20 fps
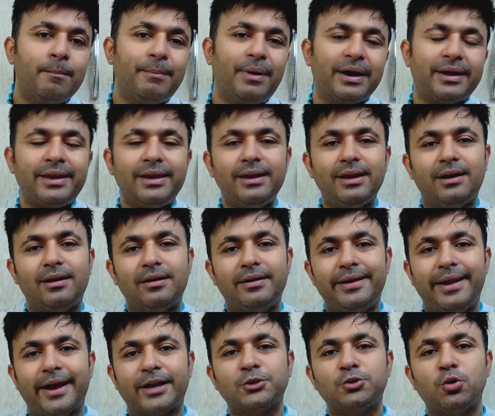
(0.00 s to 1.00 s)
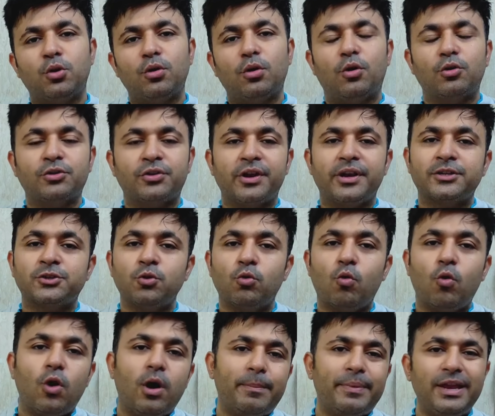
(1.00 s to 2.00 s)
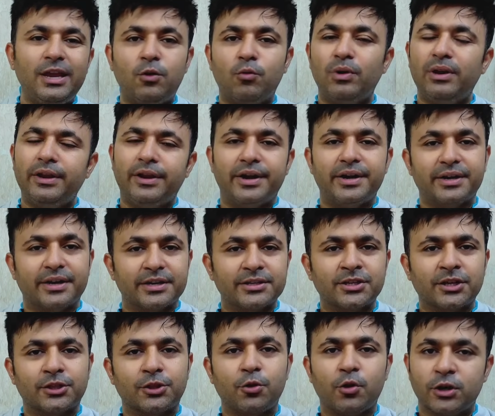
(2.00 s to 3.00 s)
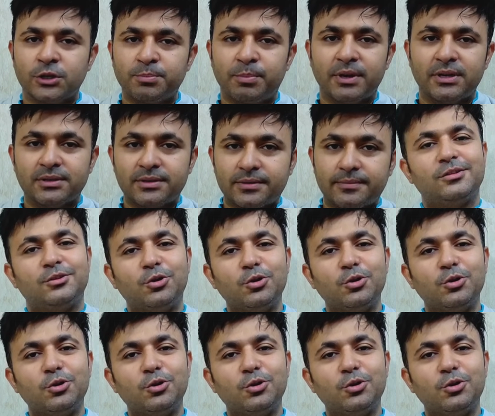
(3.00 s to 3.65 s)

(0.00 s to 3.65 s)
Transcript: बाकी नेक्सॉन और थ्री को आप इक्वली रेट कर सकते हो आसपास